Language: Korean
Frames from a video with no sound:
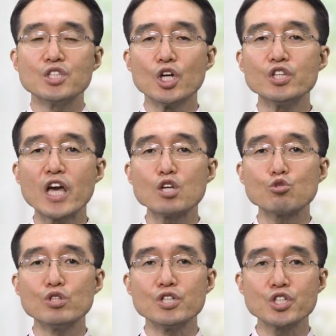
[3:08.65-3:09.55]
절대
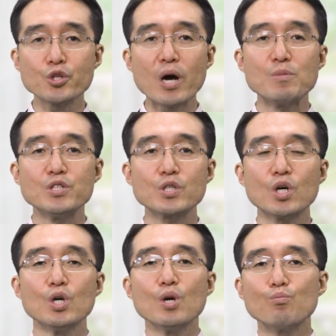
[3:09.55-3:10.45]
기준을
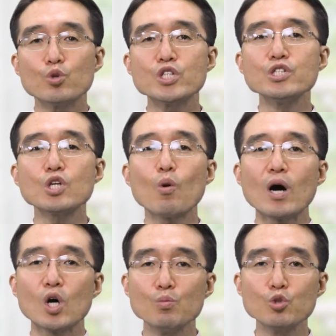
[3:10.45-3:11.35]
싫어하면서
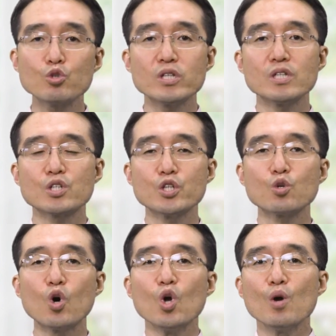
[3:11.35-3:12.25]
무질서와 허무주의
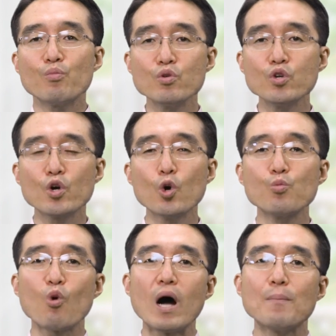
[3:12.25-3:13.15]
그리고
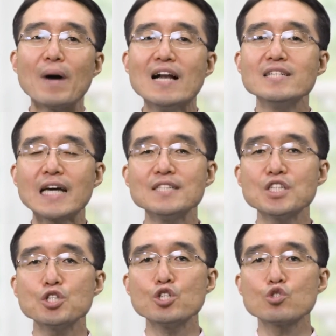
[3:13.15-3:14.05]
풍요로움과
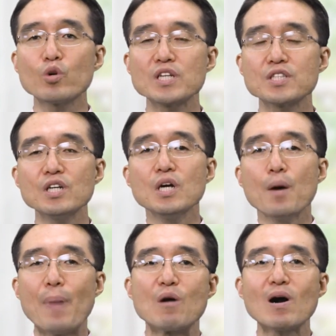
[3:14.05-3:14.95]
말잔치들 속에서
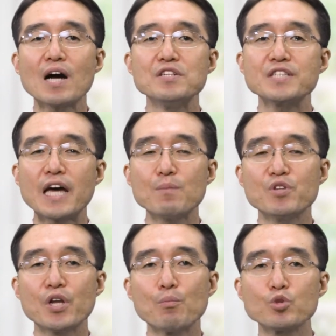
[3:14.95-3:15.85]
방황하는
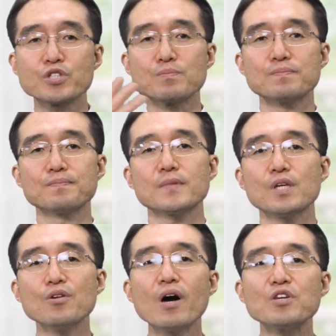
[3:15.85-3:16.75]
사람들의 모습
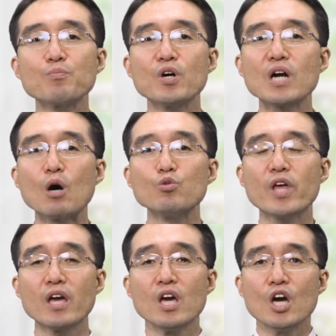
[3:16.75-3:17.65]
이러한 형편
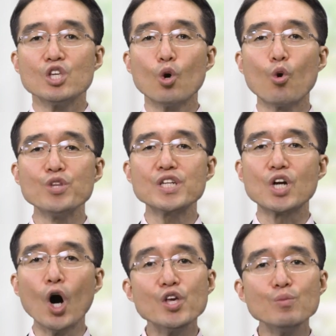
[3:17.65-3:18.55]
가운데 영혼이
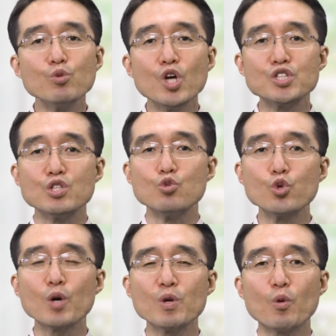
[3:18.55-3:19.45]
거의 무너진
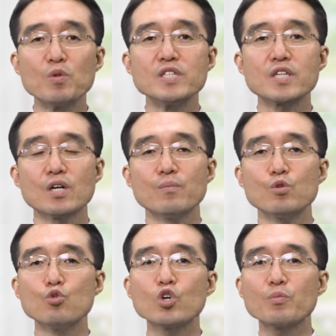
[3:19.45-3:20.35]
유럽을 보면서
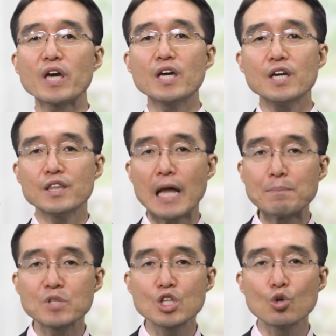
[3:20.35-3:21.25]
유럽에
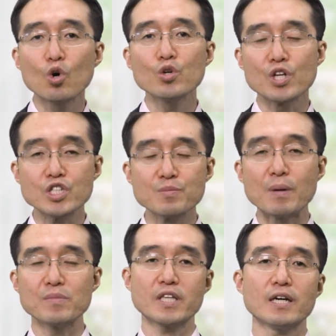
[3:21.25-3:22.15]
남기로
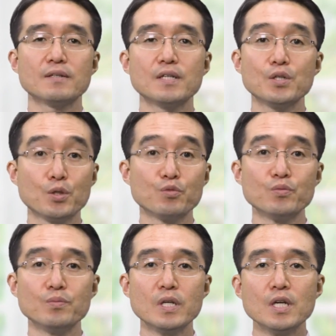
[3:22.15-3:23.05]
결심합니다. 여러분
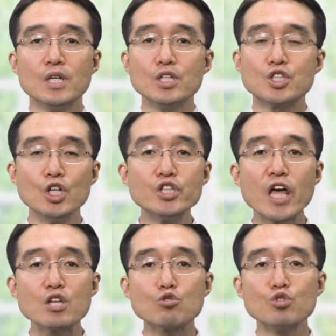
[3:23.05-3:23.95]

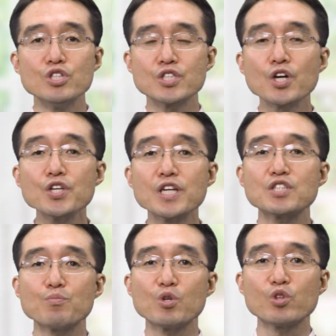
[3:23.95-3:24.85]
절대 기준은
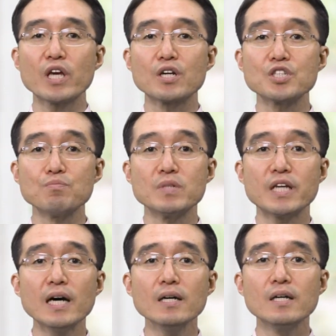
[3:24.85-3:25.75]
성경에서 비롯된
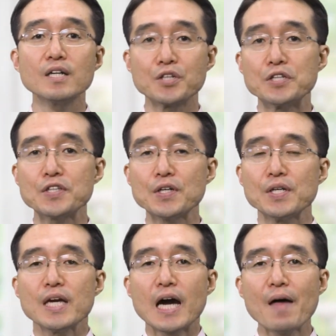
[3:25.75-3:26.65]
것입니다.
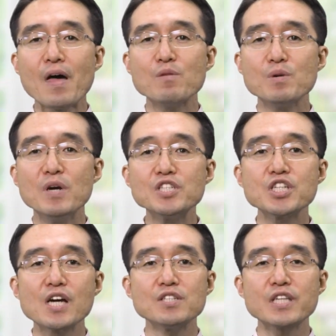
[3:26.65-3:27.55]
그래서 하나님을
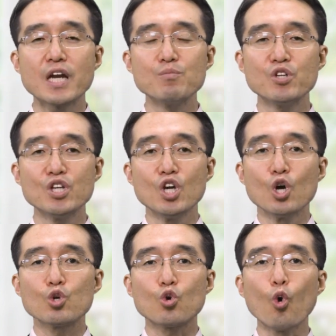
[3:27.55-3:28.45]
멸시하는 사람들이
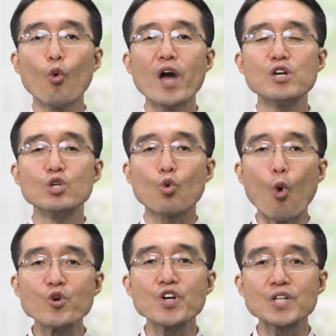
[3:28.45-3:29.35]
교회를
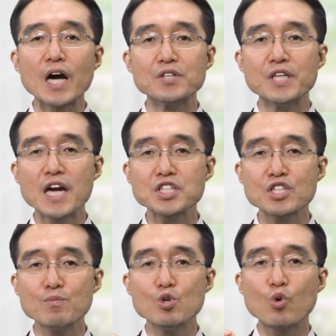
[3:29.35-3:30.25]
공격하는
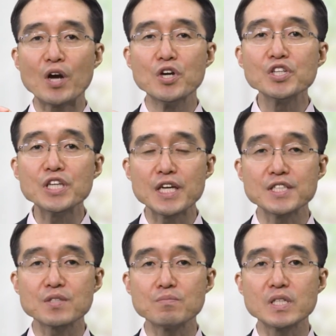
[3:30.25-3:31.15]
핵심 이유가 여기에
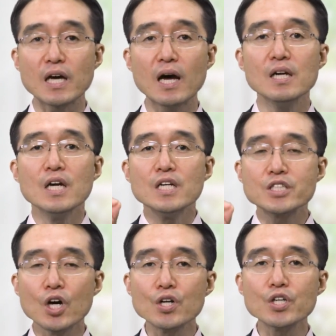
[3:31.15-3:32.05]
있습니다.
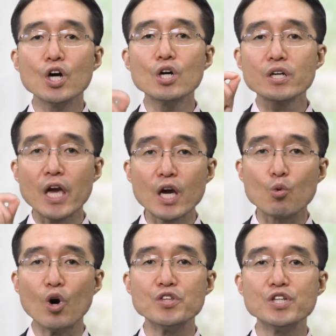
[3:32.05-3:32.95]

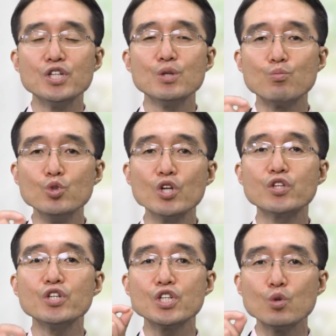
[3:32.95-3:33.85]
성경의 권위를
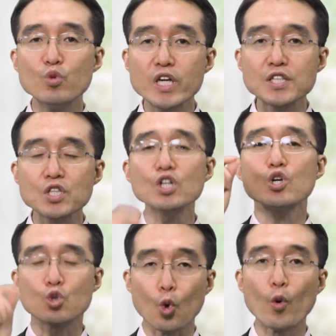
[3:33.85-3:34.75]
무너뜨리기
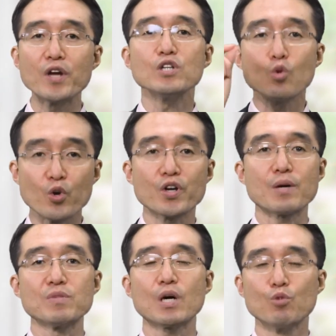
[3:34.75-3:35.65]
위해서 교회를
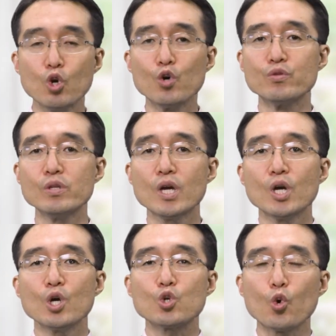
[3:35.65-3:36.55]
공격합니다. 물론
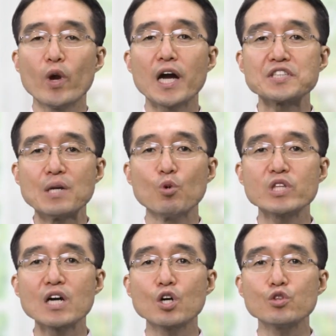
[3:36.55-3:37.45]
교회가
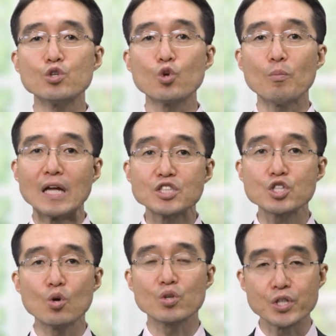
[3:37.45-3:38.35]
잘못한 것들도
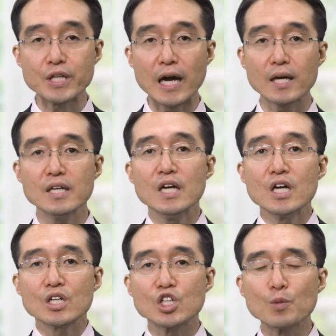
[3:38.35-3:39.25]
많지요. 그러나
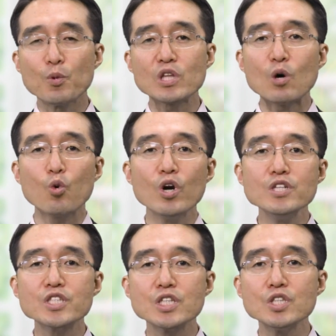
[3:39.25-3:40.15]
그것보다
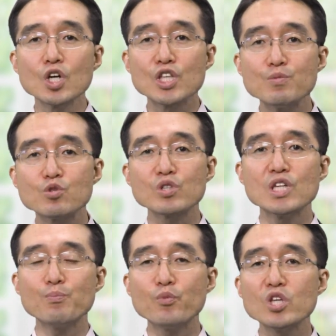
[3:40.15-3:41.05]
훨씬 더
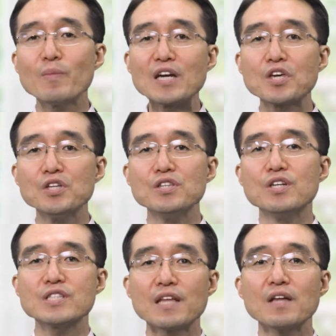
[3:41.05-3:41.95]
깊숙이 뿌리 박혀
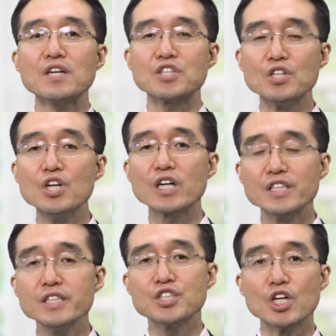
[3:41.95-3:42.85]
있는 사단의
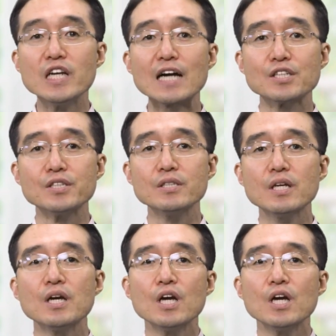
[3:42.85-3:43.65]
전략은 전략은